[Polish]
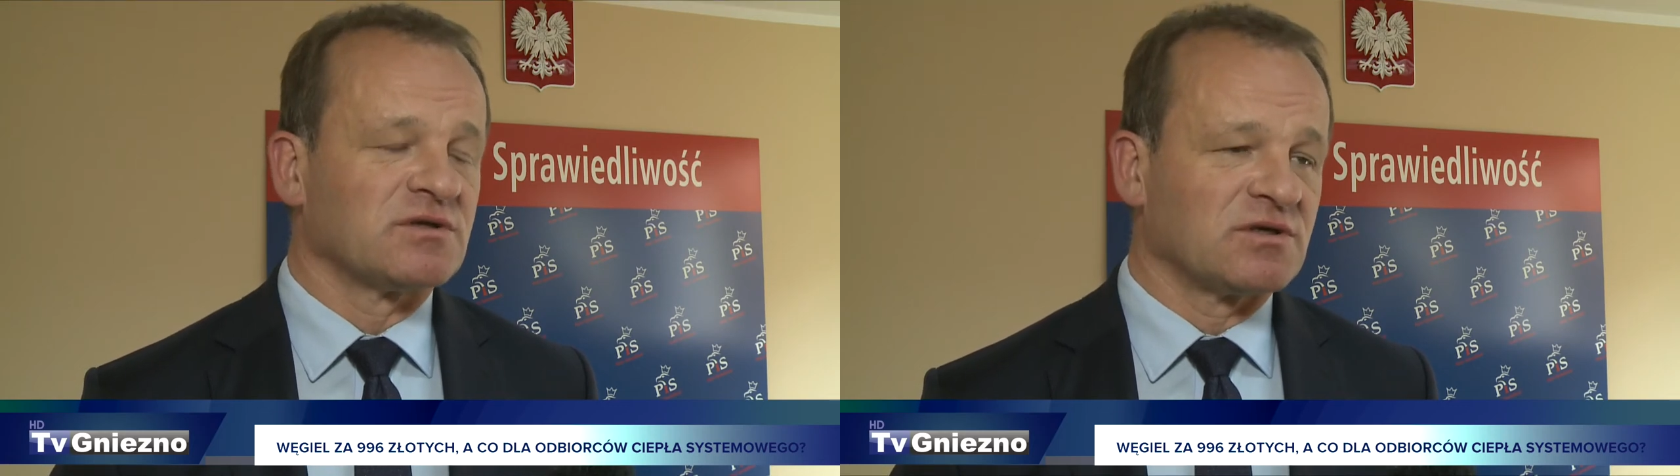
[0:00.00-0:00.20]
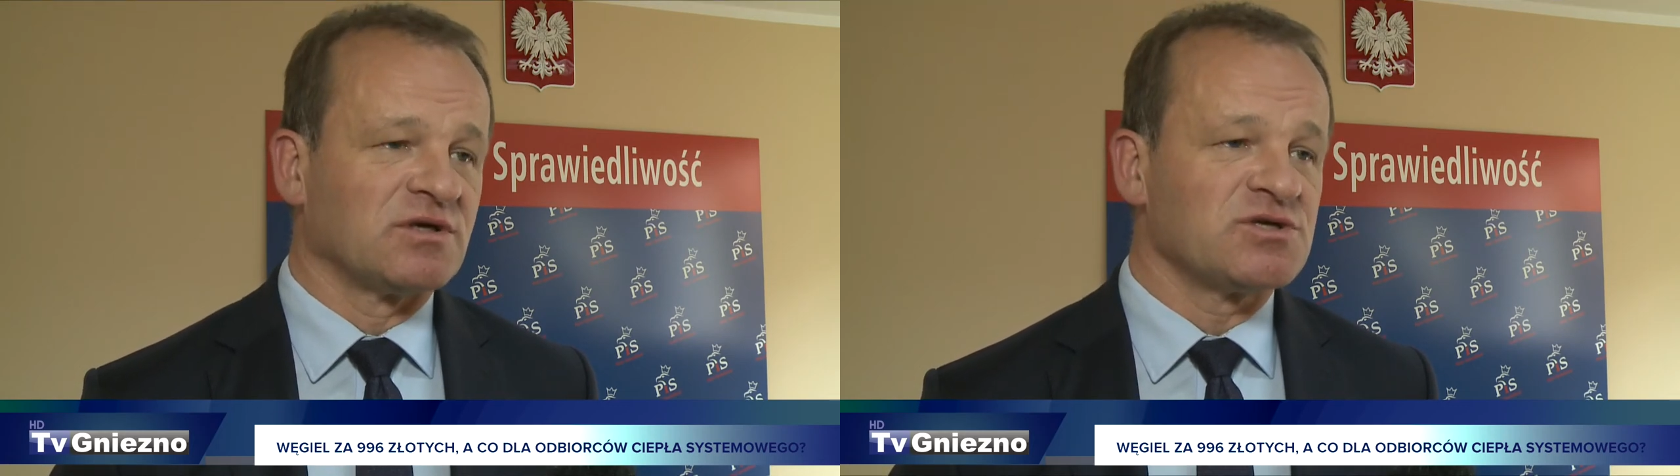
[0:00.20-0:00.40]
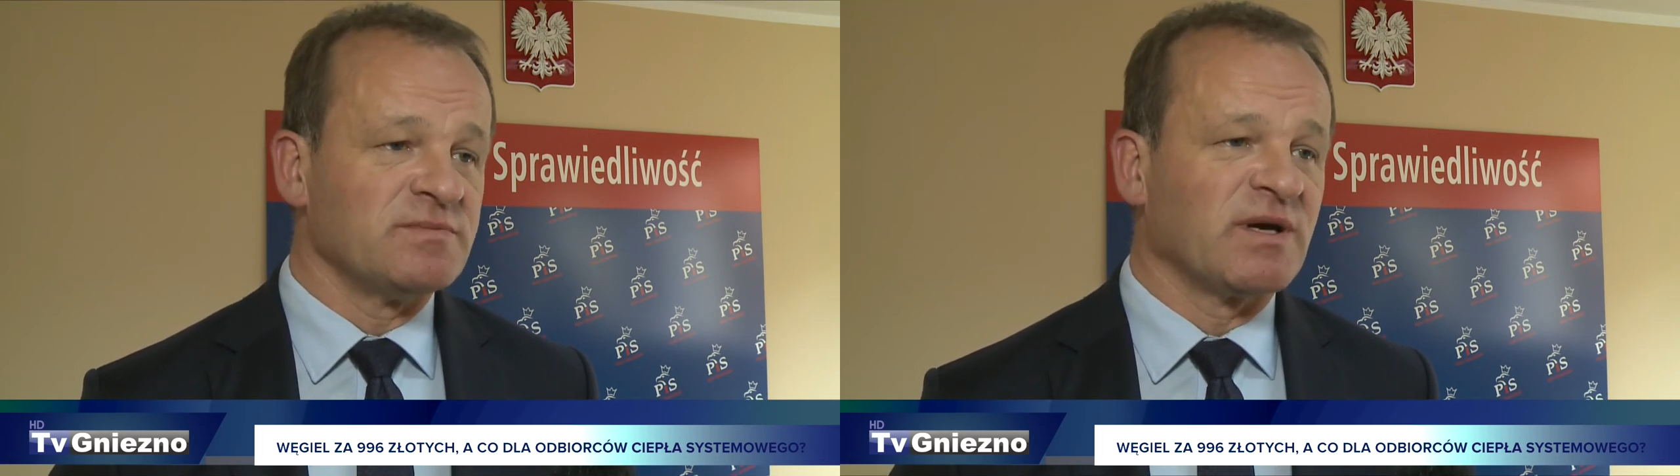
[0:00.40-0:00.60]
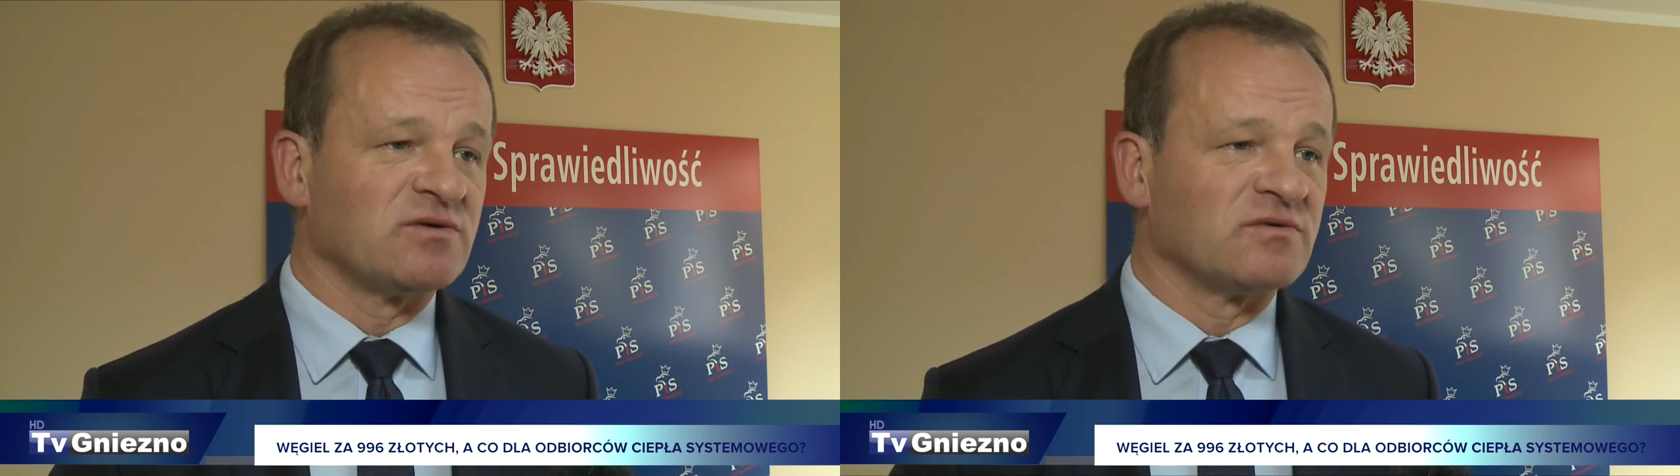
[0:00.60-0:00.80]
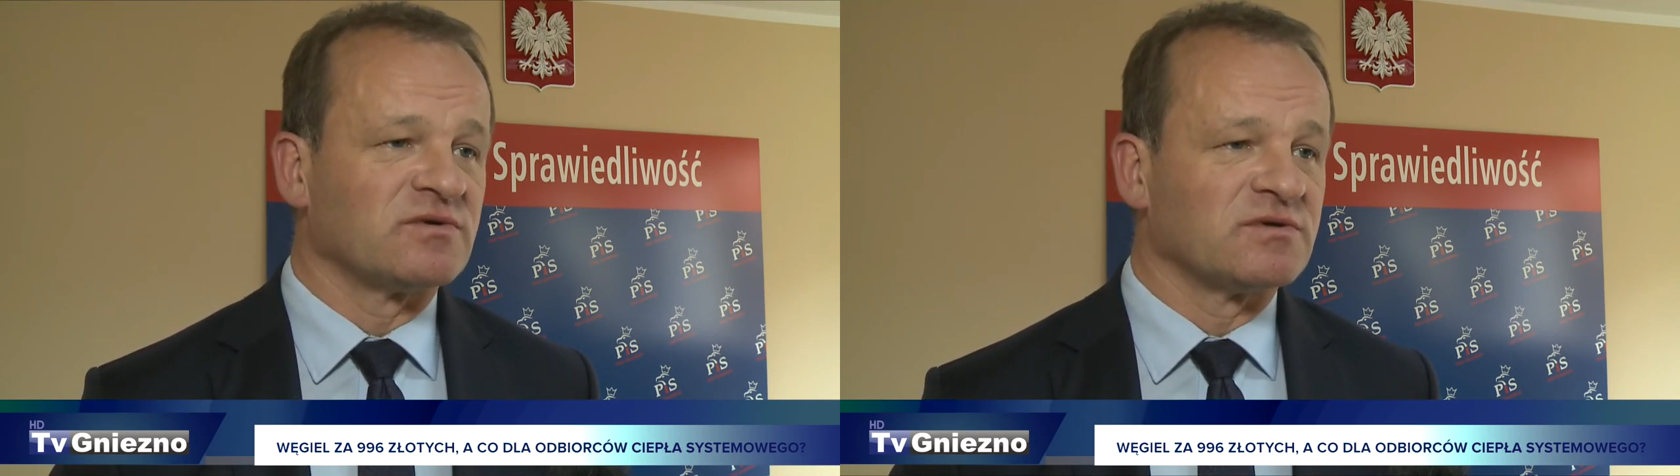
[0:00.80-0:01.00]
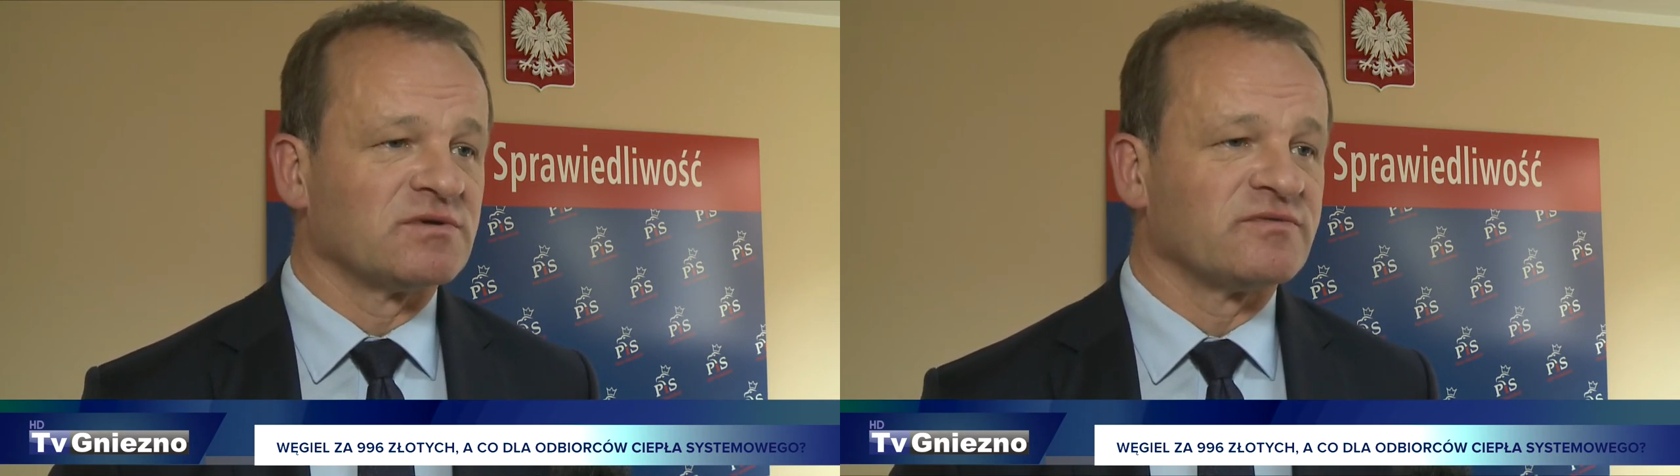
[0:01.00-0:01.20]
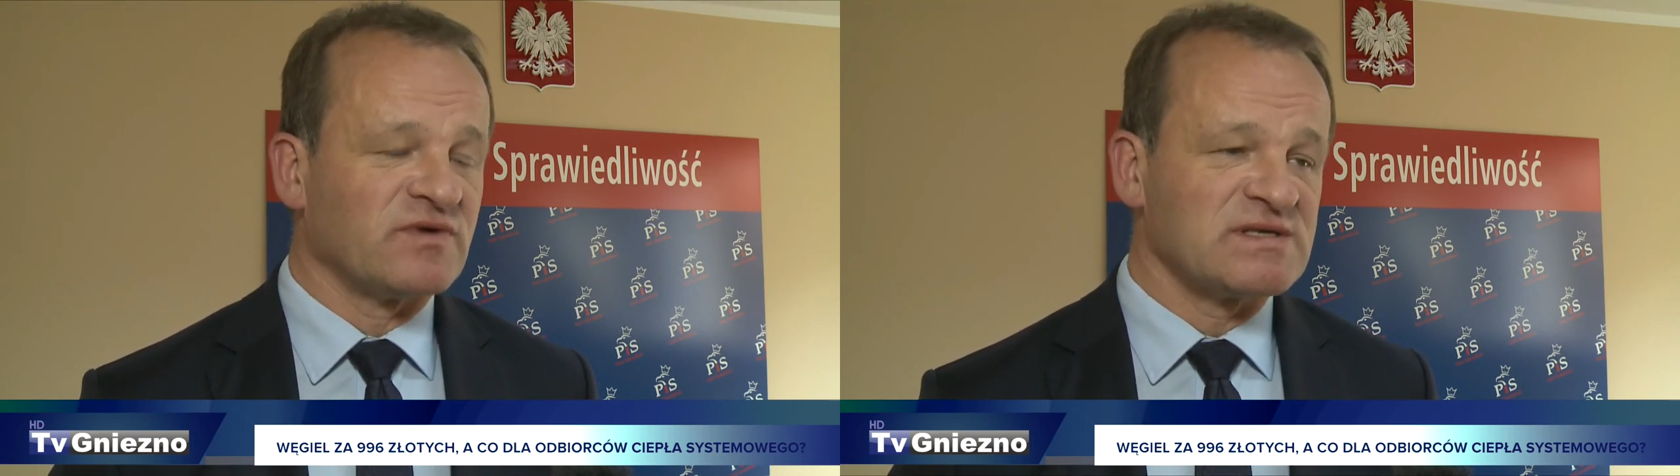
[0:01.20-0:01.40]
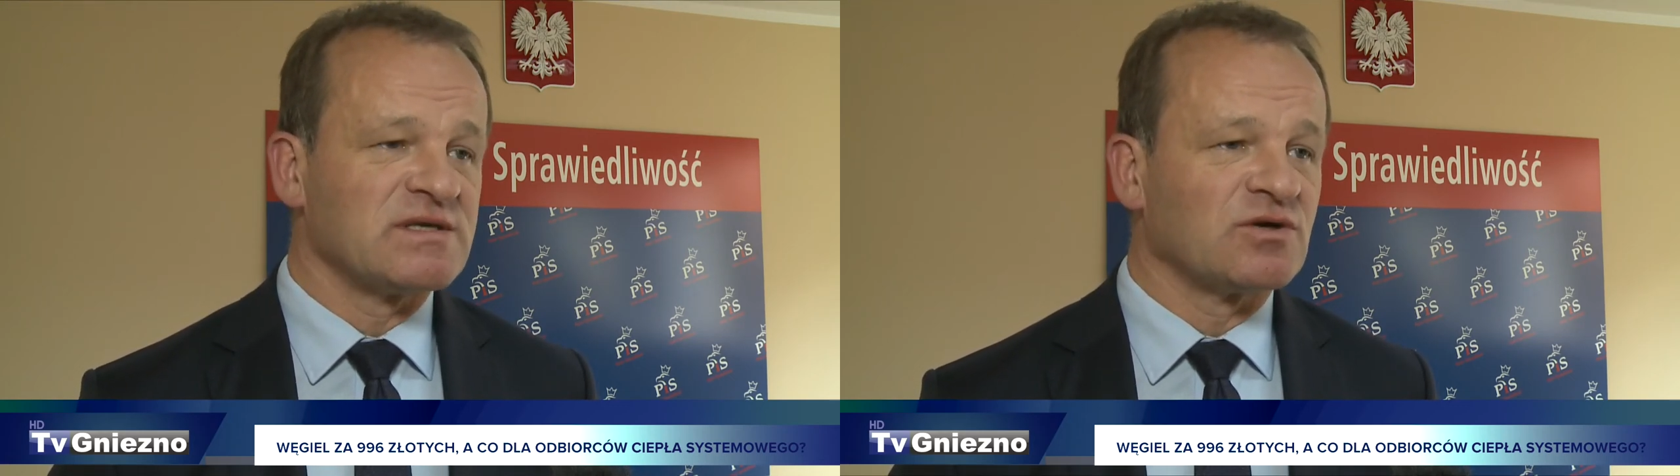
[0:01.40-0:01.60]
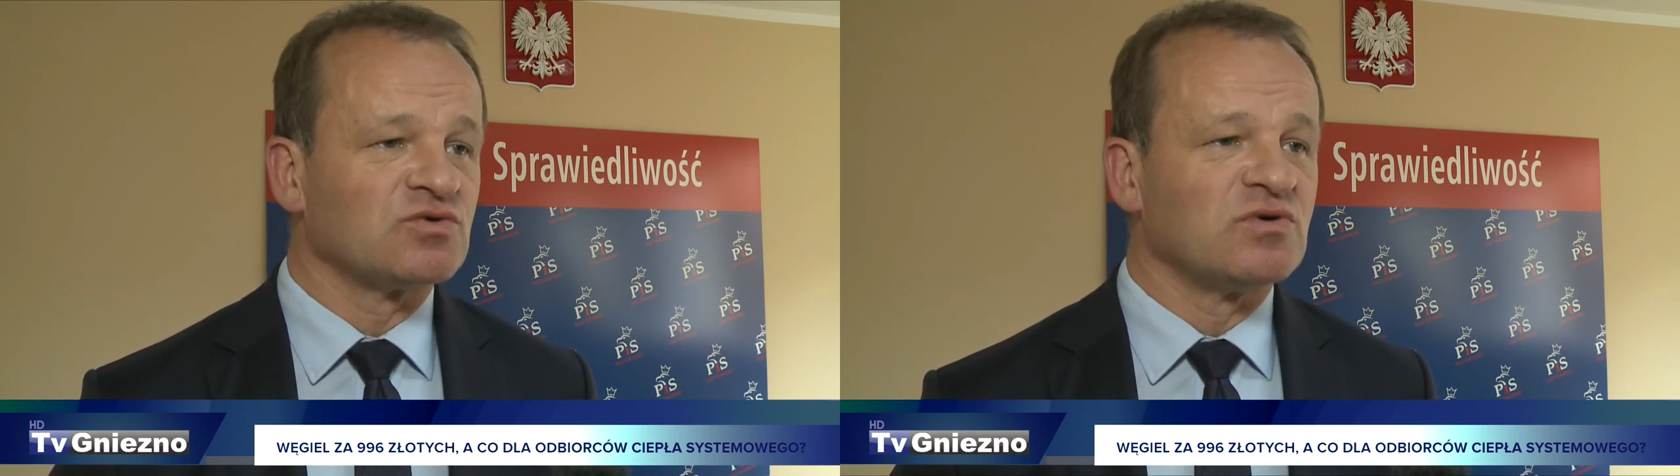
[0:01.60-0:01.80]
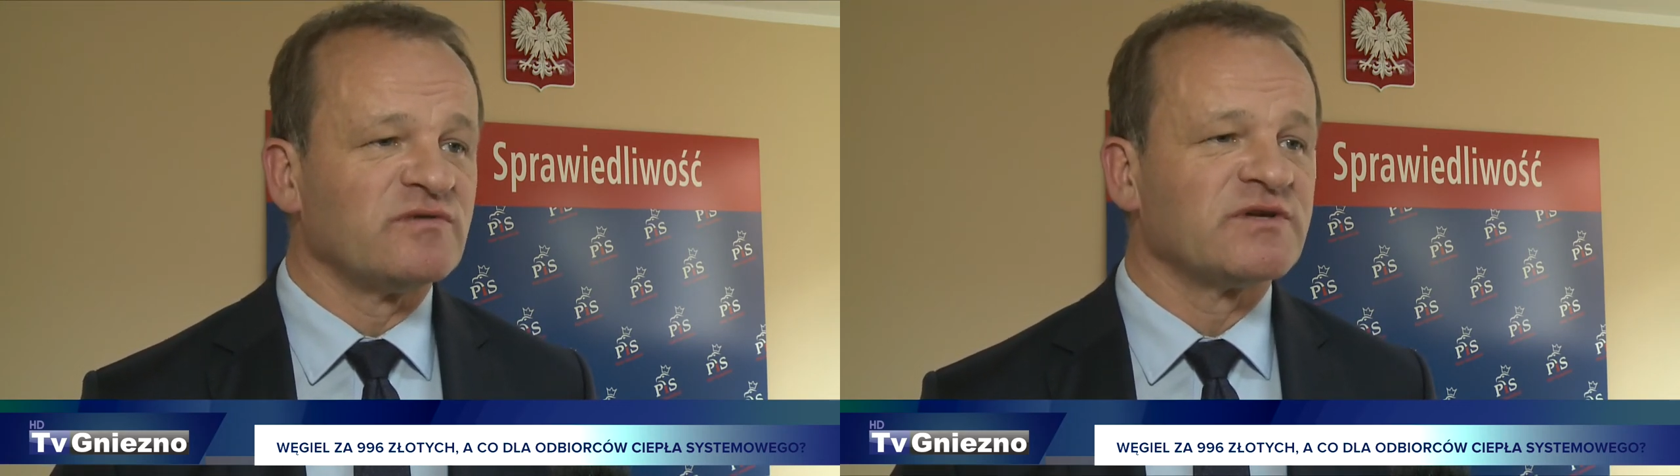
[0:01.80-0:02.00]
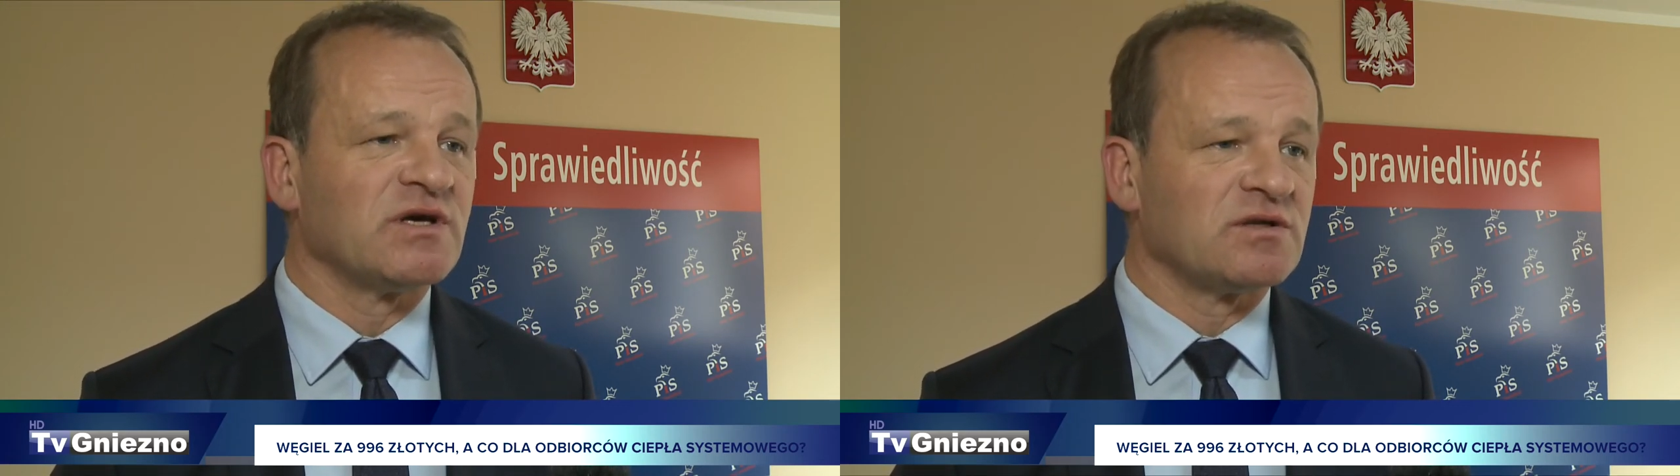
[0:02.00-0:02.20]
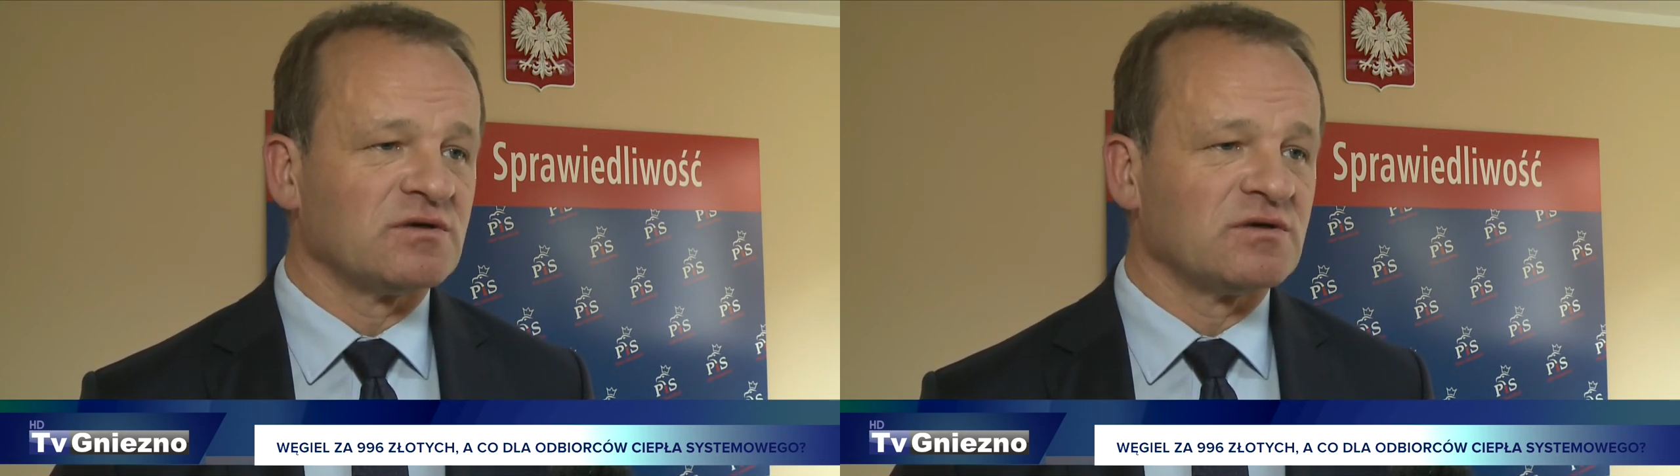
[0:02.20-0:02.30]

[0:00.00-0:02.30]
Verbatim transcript: jeśli mają własne kotłownie,